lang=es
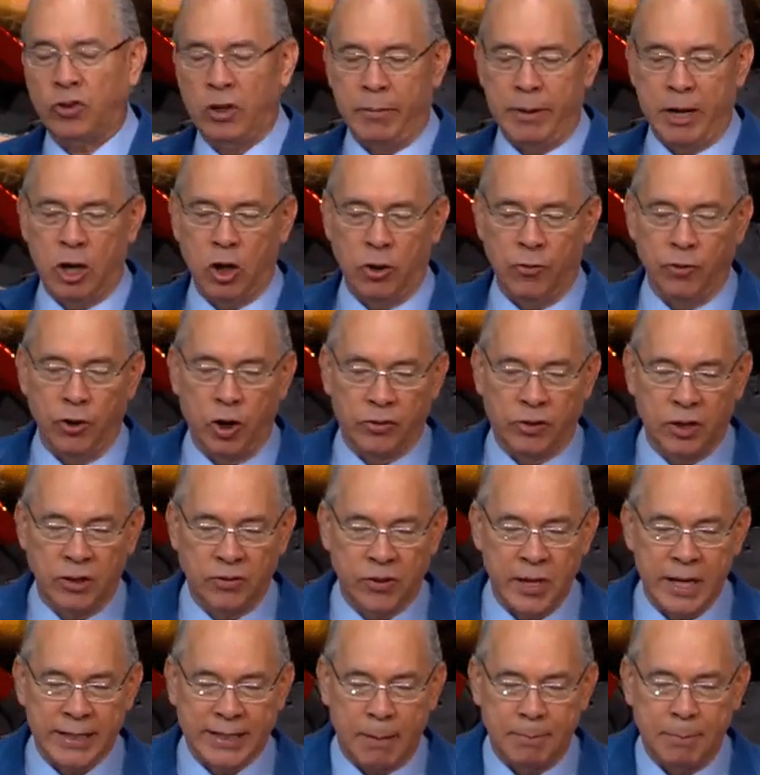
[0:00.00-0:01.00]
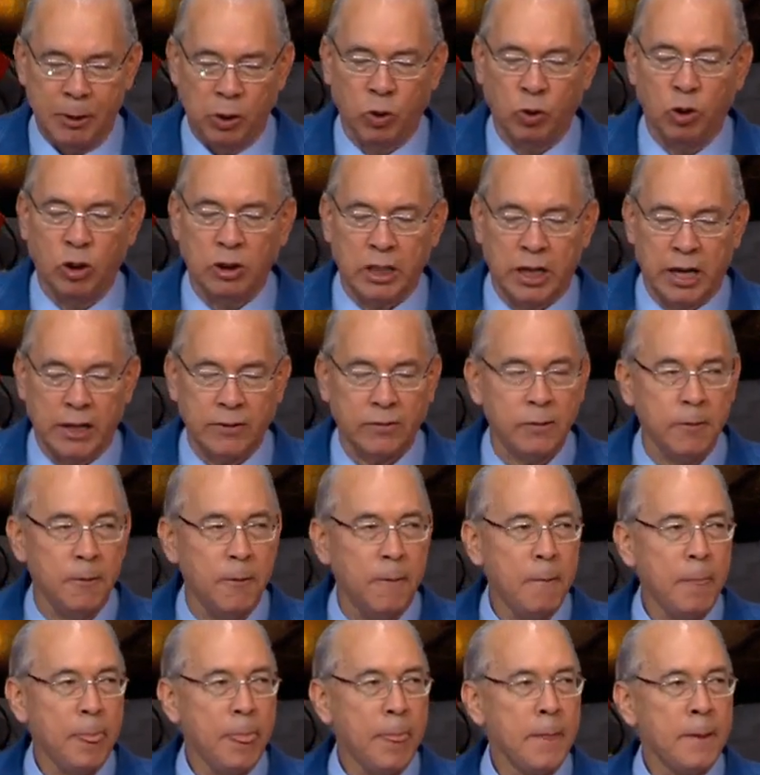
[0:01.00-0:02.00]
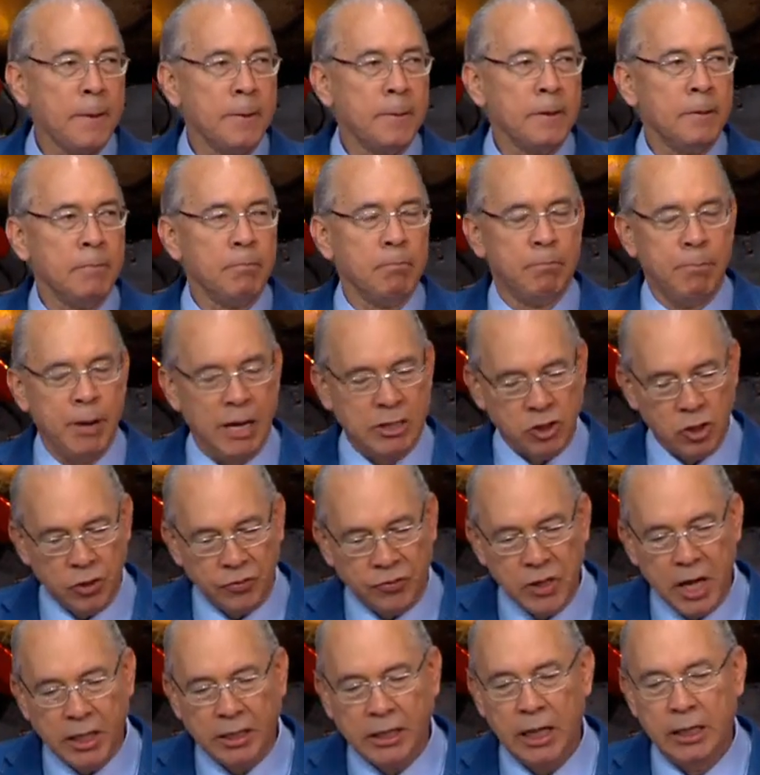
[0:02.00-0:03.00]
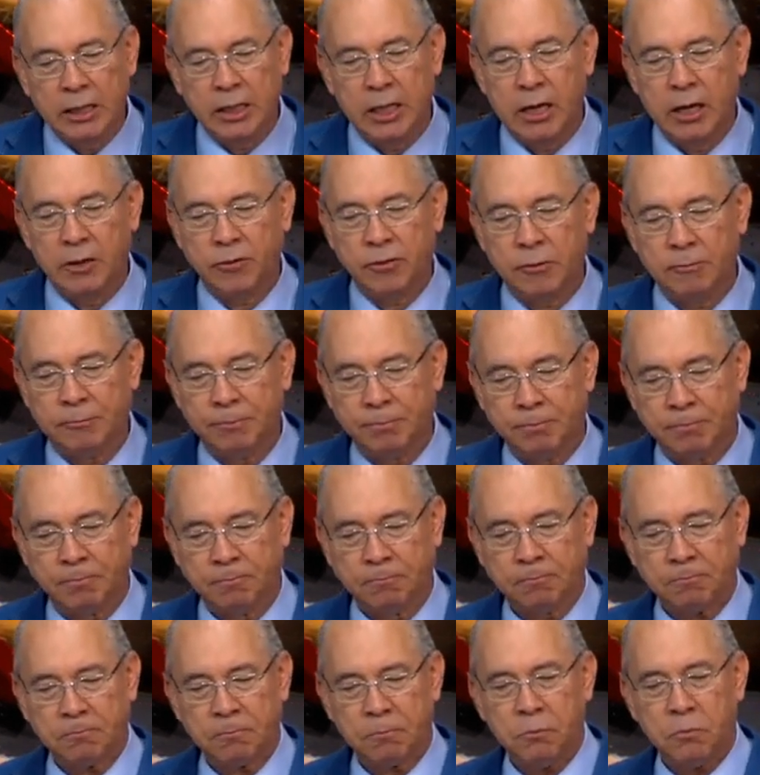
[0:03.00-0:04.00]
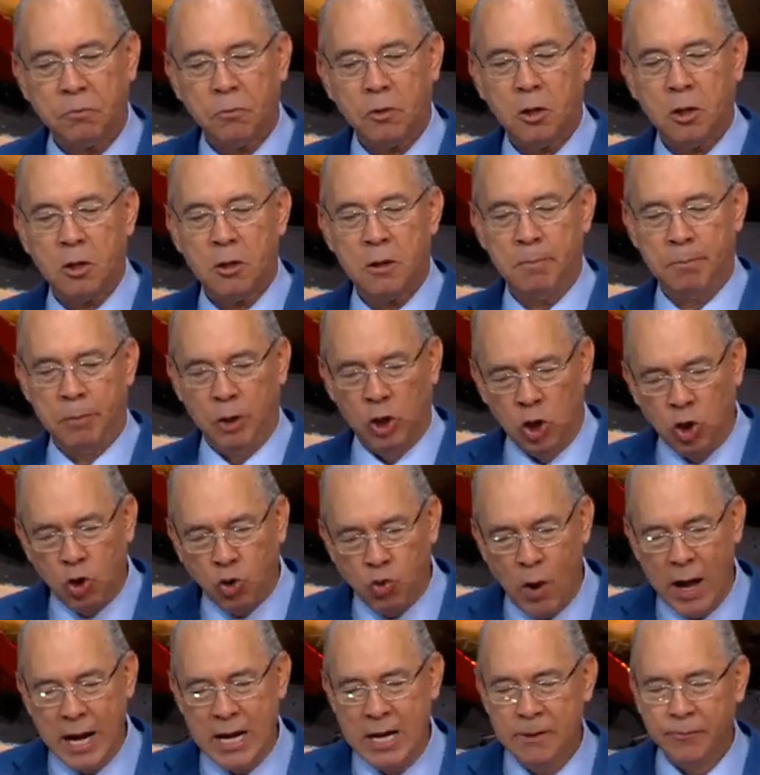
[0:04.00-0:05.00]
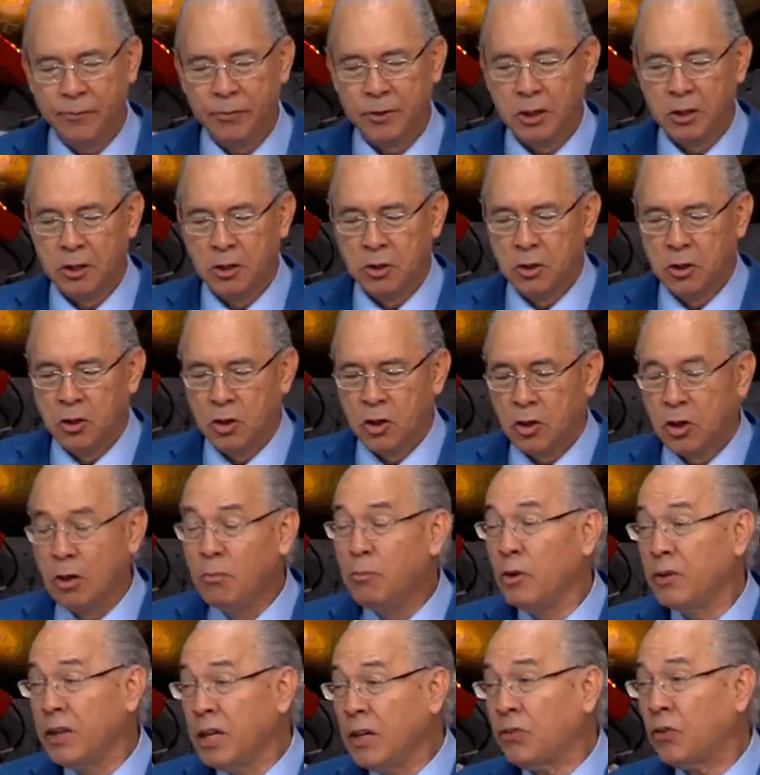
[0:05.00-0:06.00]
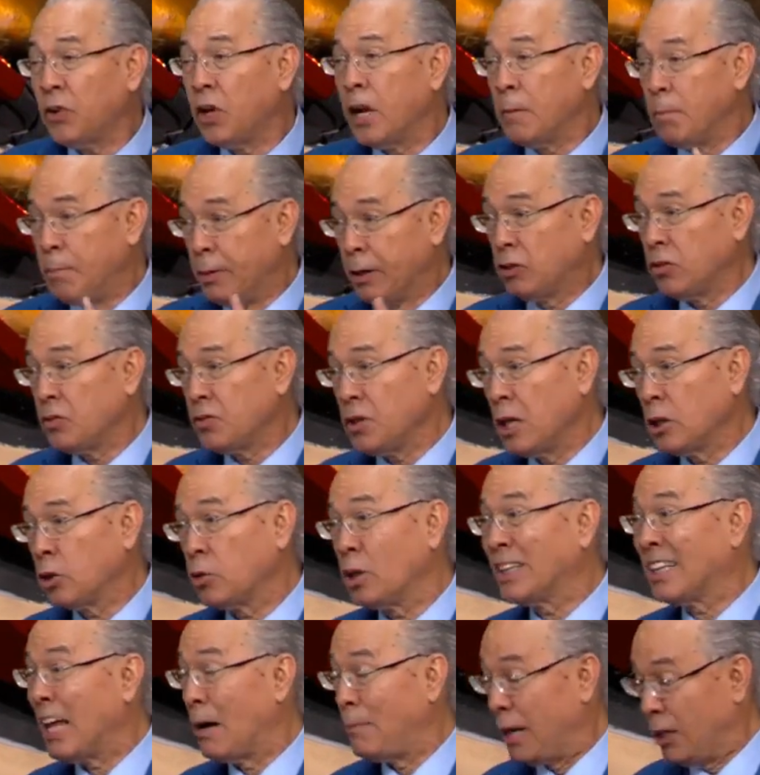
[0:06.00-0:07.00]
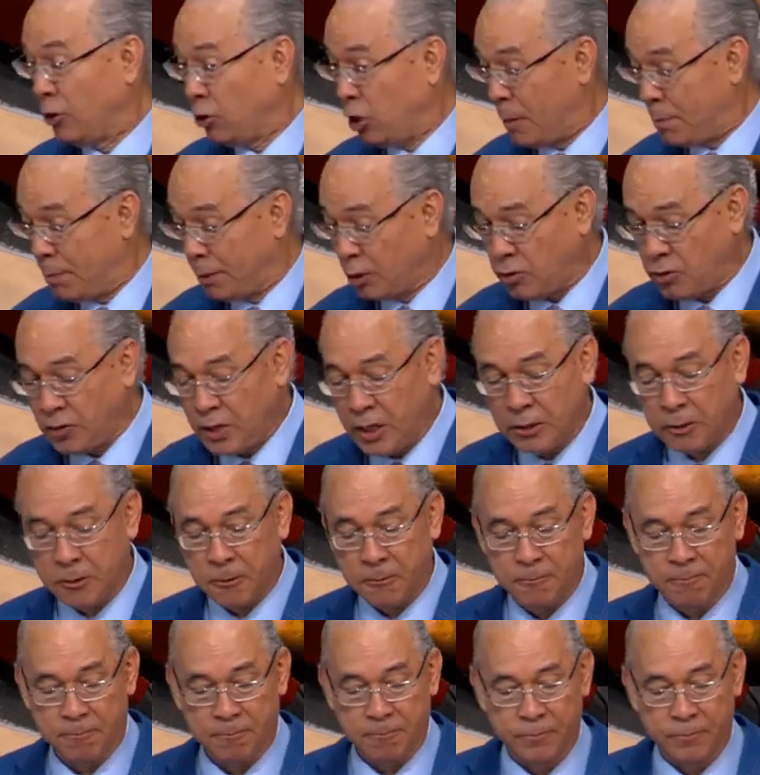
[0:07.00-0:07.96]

hebreos nos dice en capítulo 3, versos 7 al 10, por lo cual, como dice el Espíritu Santo, está hablando el Espíritu Santo.